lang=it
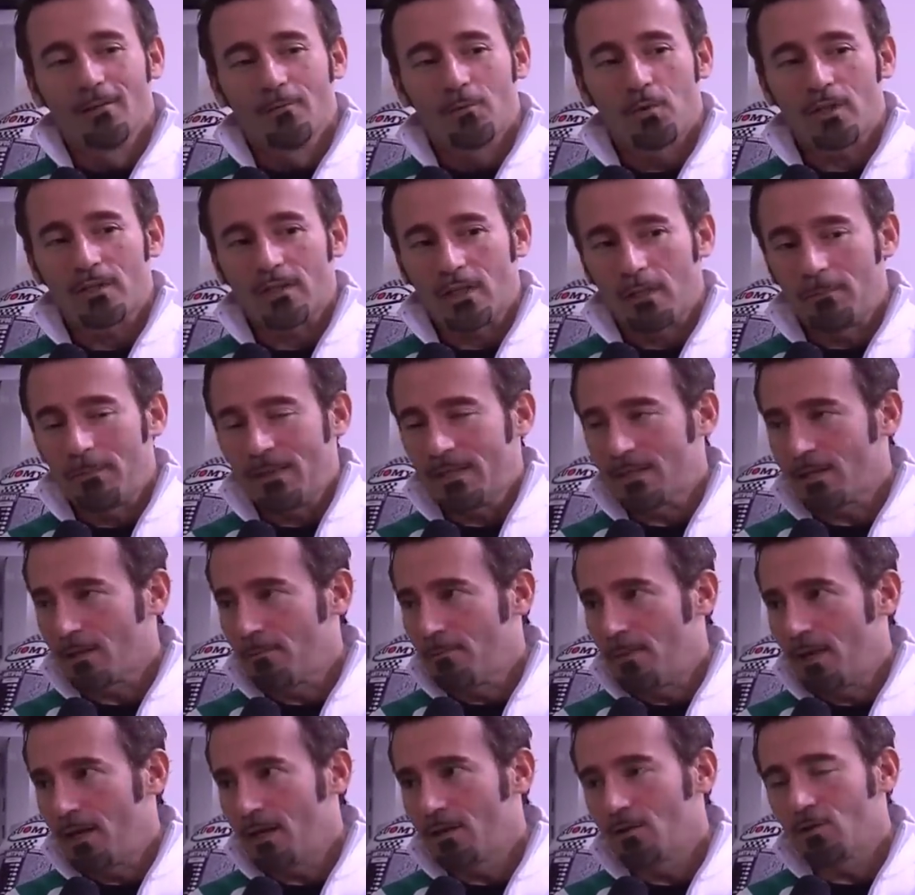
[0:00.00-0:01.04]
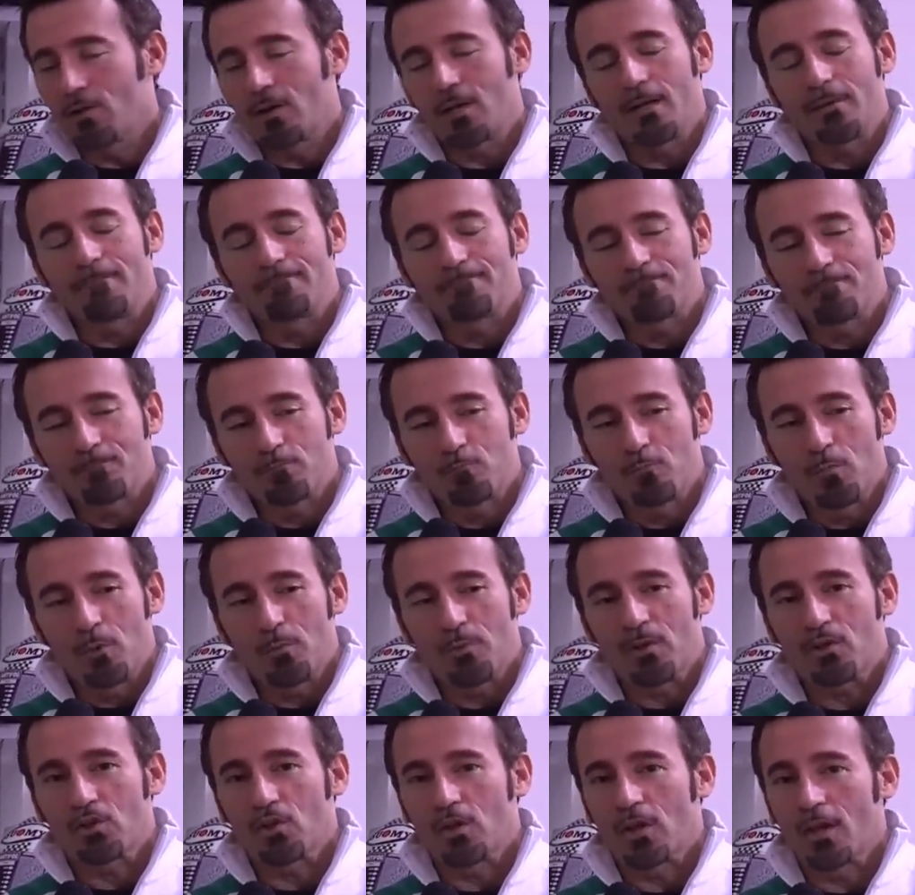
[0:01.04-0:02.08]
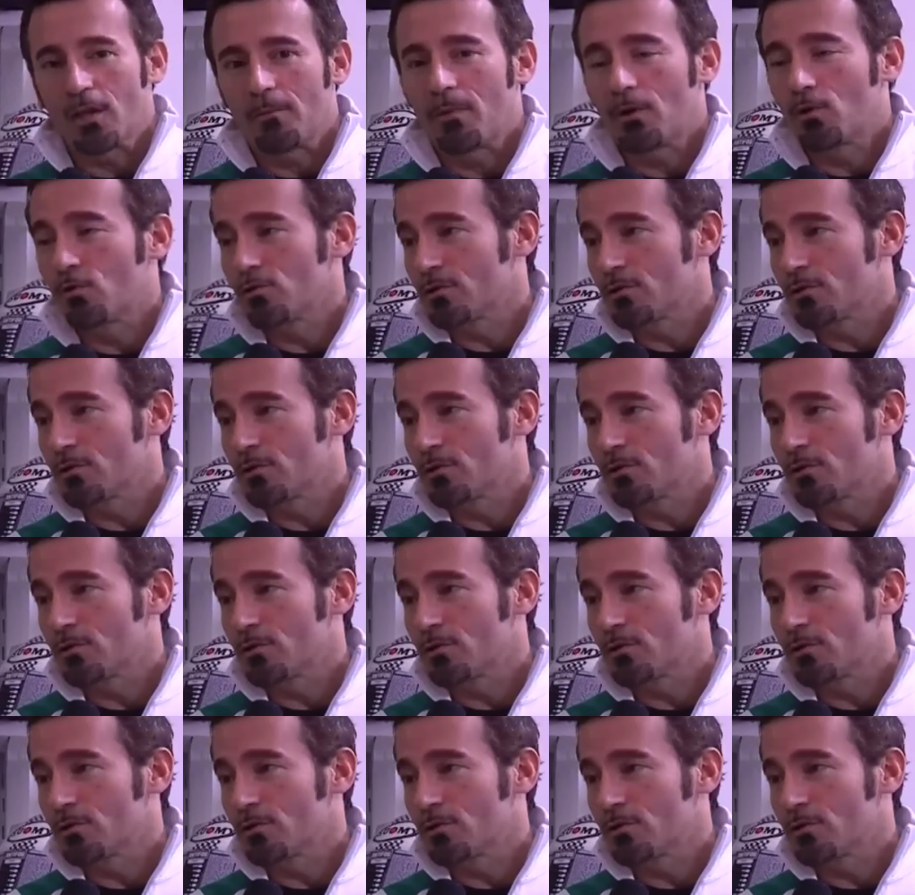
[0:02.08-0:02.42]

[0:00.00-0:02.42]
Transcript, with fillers: però è talmente bello che mi piacerebbe